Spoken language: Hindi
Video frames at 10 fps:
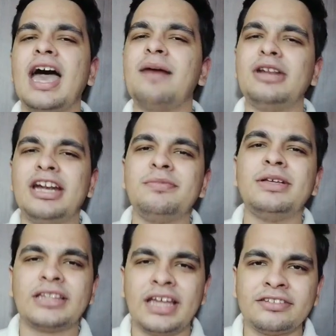या एमोलेट
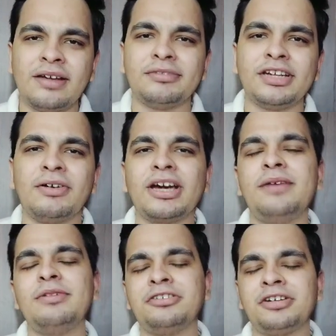मिलता है सैमसंग
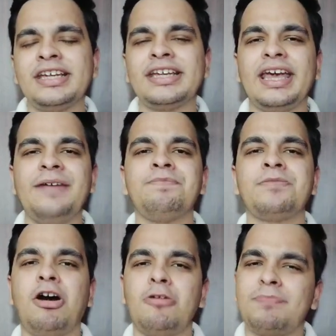वगैरह में तो ठीक है
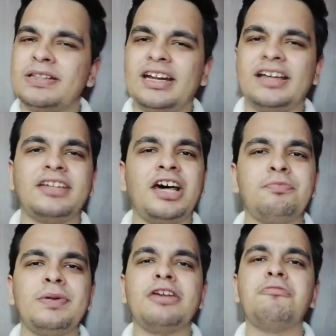और पंद्रह
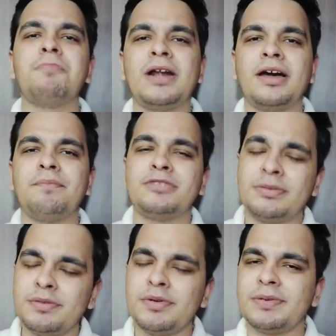रुपए के ऊपर अगर आप
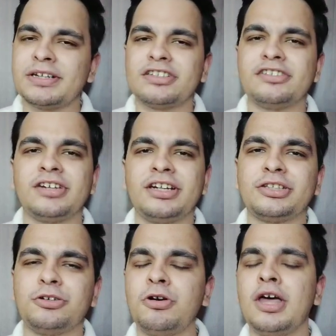जब भी परचेस
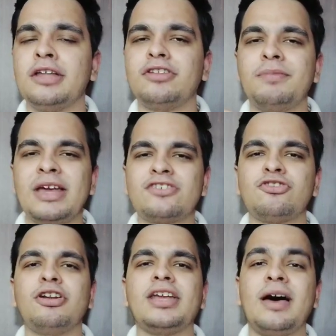करते हो तो मेक
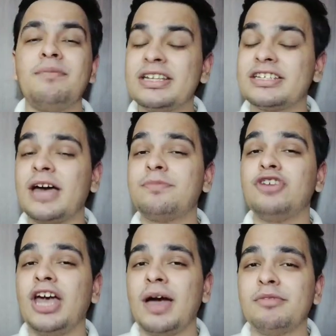श्योर sure कि हमेशा आप
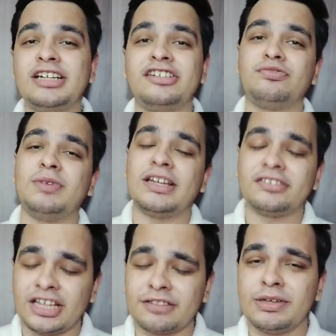जो है एमोलेट डिस्प्ले
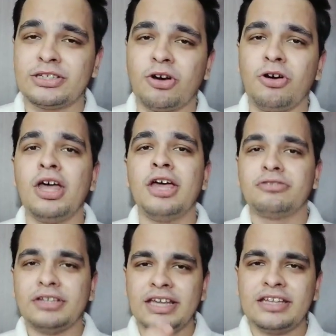के साथ में जाओ
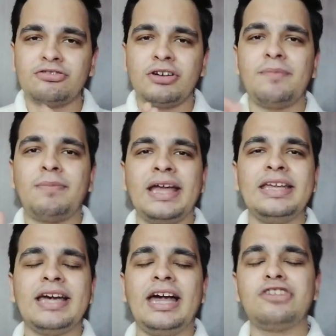तो ये जो है
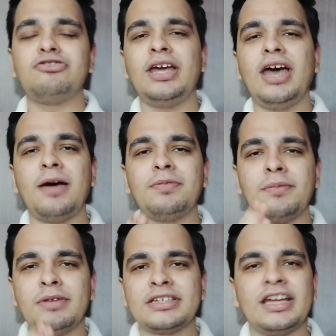बाइंग गाइड जो है आप
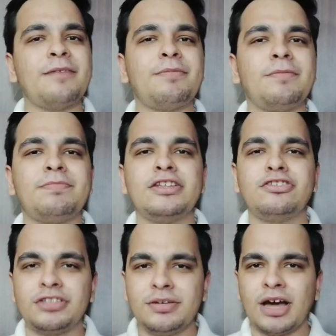हमेशा यहाँ पर अपने
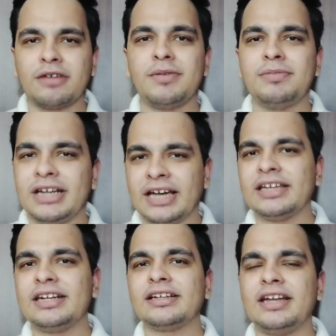जो दिमाग में बिठा
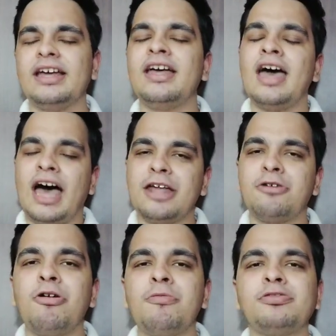के रखना
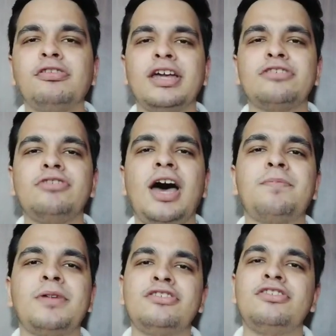आई होप सो क्या जो है
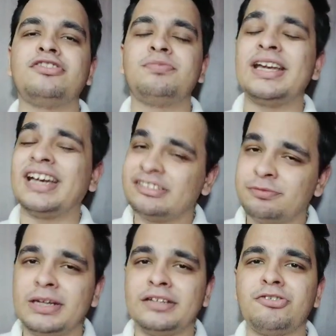आपका जो डिस्प्ले का
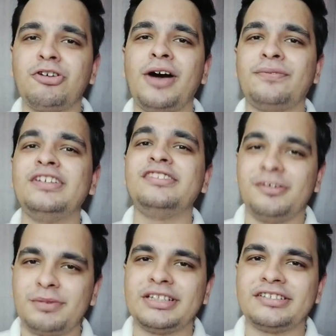एक्सपीरियंस है वो काफी
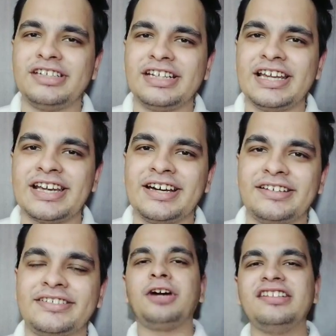जबरदस्त निकलेगा
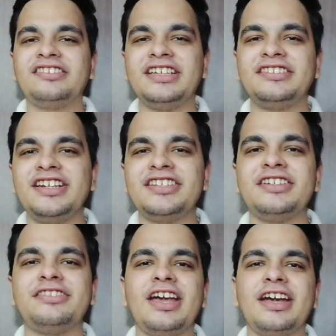सो so guys, तीसरी
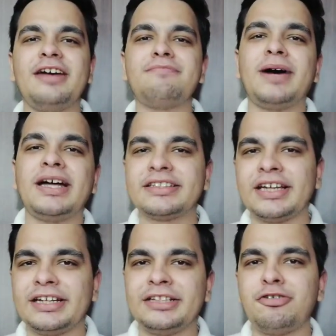चीज की अगर हम बात
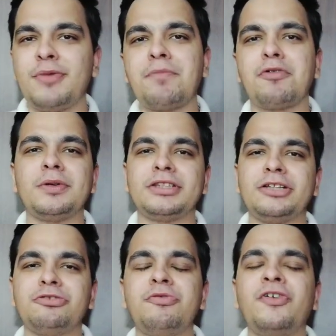करें तो मैं आपको बता
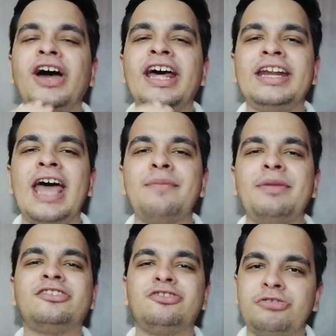दू वो है रैम
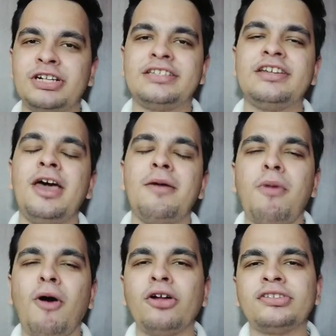एंड स्टोरेज
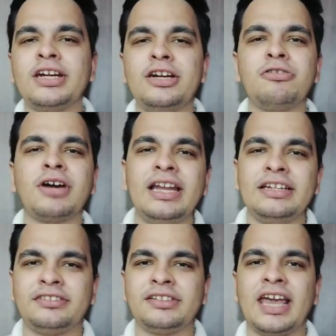बहुत सारे लोग
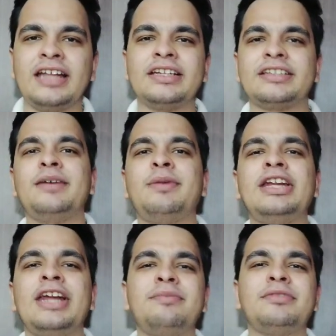खाली इसी क्या देखते हैं भाई
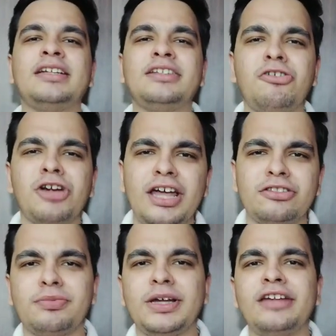रैम ज्यादा हो गया
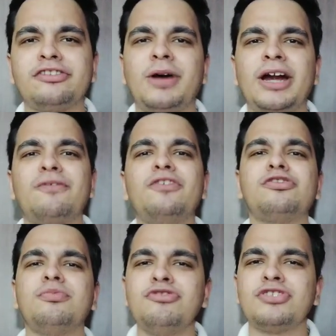तो भाई स्मार्टफोन
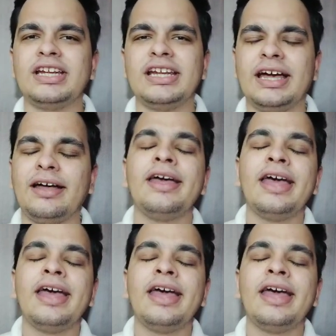स्मूथ चलेगा